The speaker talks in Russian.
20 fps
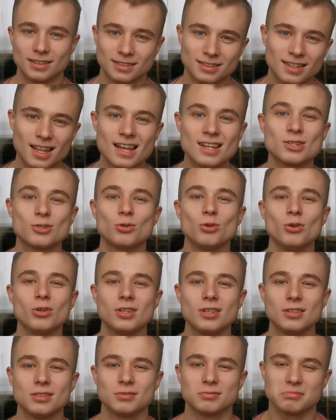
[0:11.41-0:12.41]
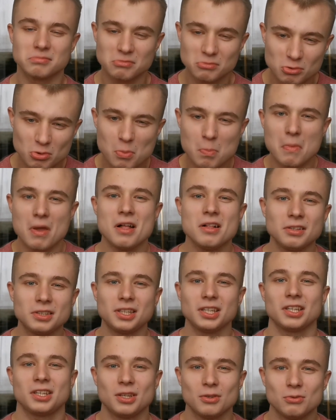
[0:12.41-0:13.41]
Наш Гоги
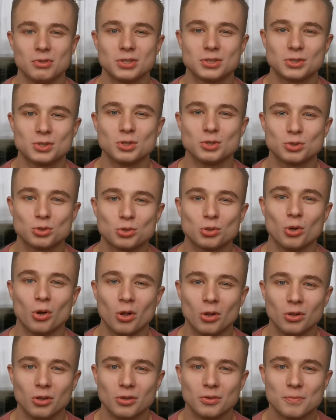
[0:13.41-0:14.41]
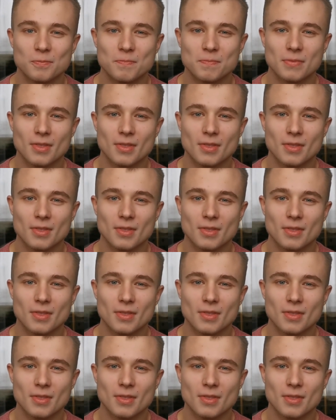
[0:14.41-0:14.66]
умел таки вести стол.